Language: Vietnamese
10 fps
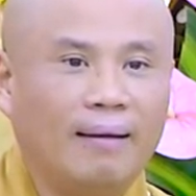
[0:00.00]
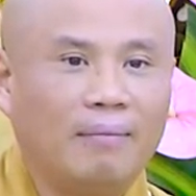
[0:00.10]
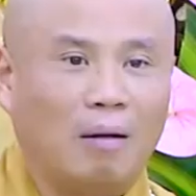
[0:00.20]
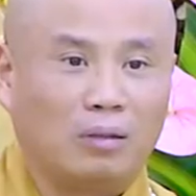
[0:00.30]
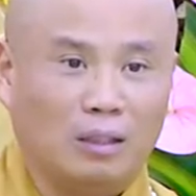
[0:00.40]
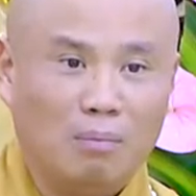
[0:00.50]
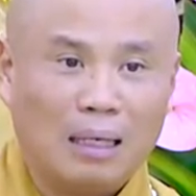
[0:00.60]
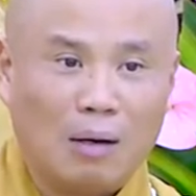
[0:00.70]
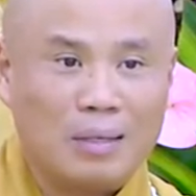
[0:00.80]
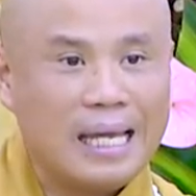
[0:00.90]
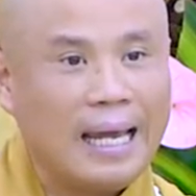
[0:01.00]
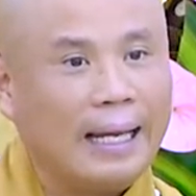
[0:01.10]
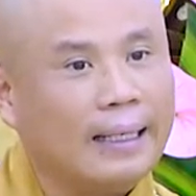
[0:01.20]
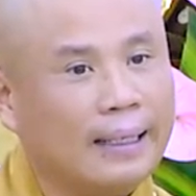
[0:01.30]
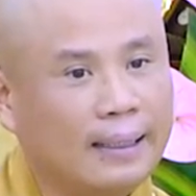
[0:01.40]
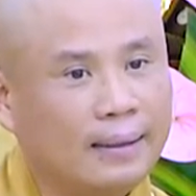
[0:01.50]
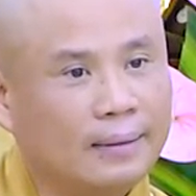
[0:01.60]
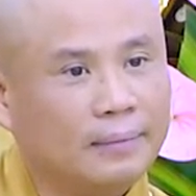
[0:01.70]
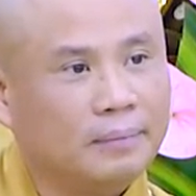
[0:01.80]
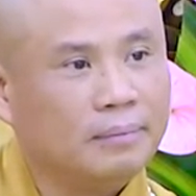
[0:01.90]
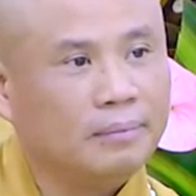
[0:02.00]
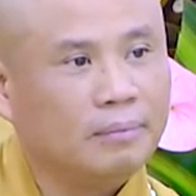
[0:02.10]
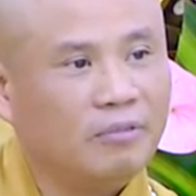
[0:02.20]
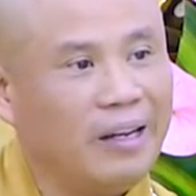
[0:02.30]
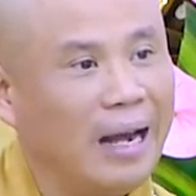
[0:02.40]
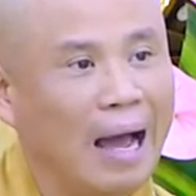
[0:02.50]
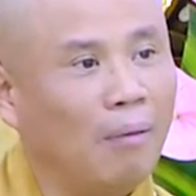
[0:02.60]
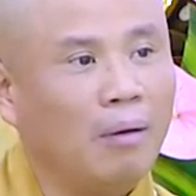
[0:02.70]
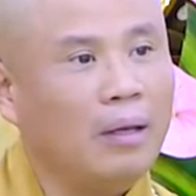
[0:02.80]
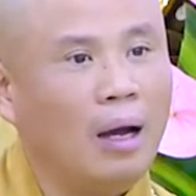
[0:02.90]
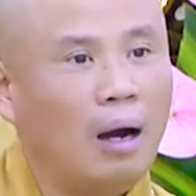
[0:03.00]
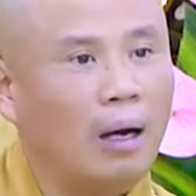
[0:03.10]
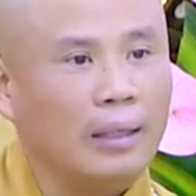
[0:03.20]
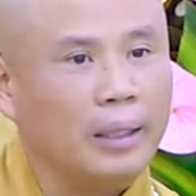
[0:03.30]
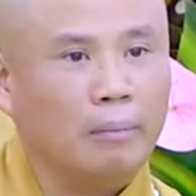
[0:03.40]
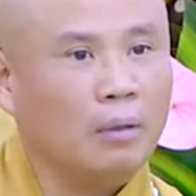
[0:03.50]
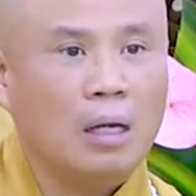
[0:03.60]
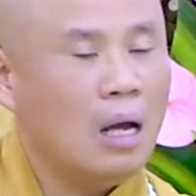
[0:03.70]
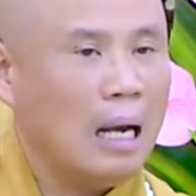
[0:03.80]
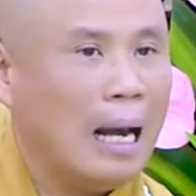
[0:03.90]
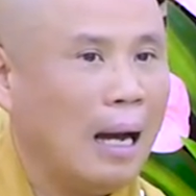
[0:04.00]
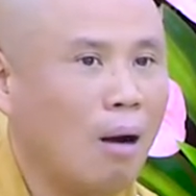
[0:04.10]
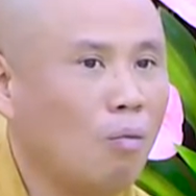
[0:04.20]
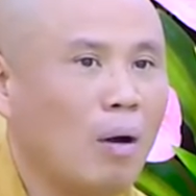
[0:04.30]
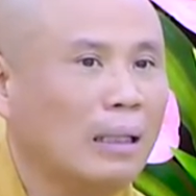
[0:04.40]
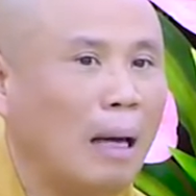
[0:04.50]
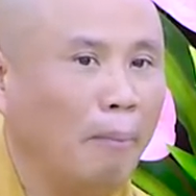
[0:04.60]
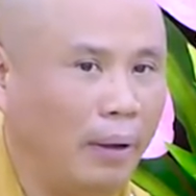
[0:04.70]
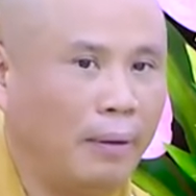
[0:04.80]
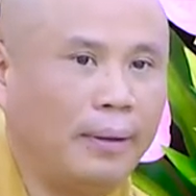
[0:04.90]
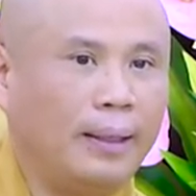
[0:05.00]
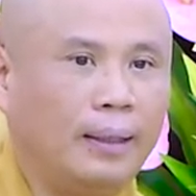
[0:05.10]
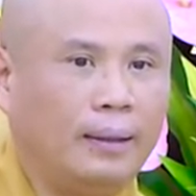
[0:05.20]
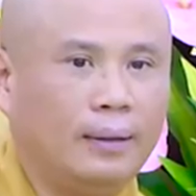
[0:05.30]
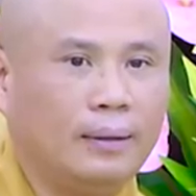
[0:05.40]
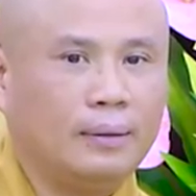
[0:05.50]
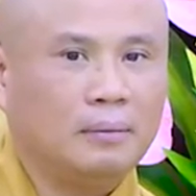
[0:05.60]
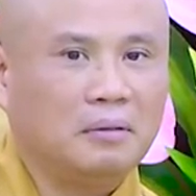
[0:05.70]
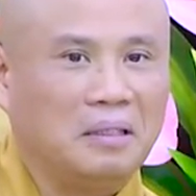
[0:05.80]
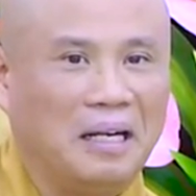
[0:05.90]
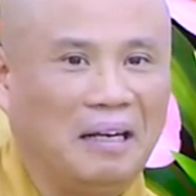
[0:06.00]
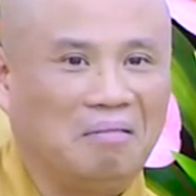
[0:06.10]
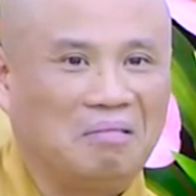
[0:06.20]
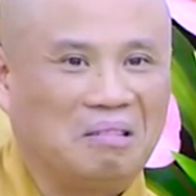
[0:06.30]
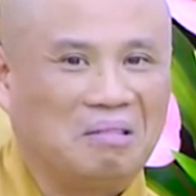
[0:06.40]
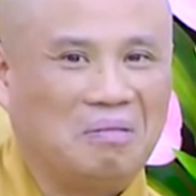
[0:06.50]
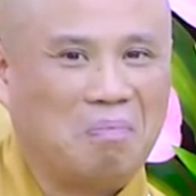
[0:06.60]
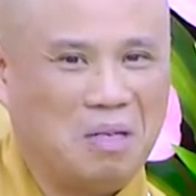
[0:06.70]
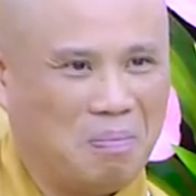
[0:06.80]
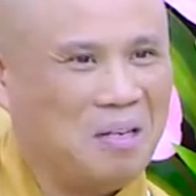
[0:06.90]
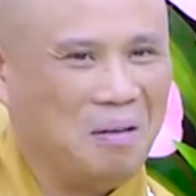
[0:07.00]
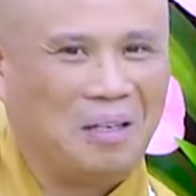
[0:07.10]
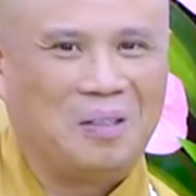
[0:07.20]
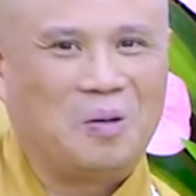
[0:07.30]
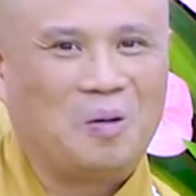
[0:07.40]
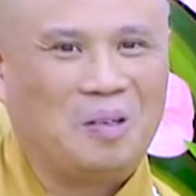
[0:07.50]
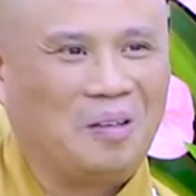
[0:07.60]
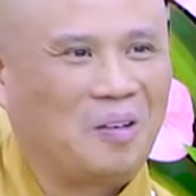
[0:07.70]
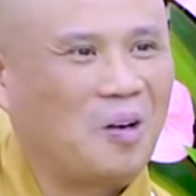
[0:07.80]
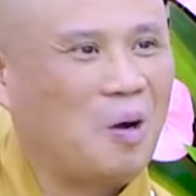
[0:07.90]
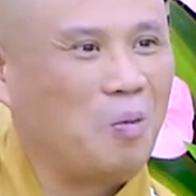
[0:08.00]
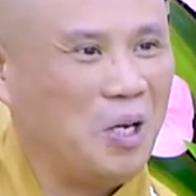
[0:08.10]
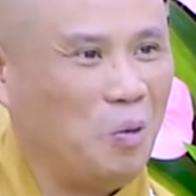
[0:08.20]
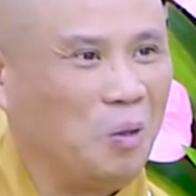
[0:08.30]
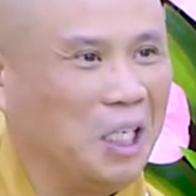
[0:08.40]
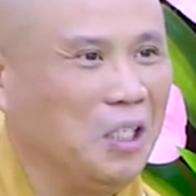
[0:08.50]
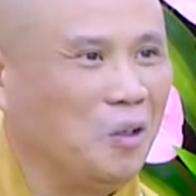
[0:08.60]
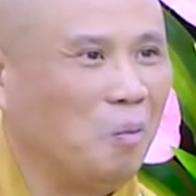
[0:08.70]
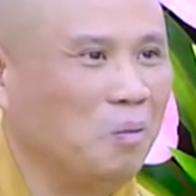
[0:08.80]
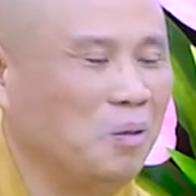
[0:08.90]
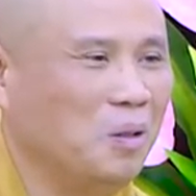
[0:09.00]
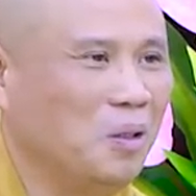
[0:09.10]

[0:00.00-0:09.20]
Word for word: Vọng tưởng bắt đầu nhẹ rồi đó. Phiền não đối với họ là chuyện là không quan tâm rồi đó. Ghê. Pháp nhập niệm ký số này có công hiệu kinh khủng.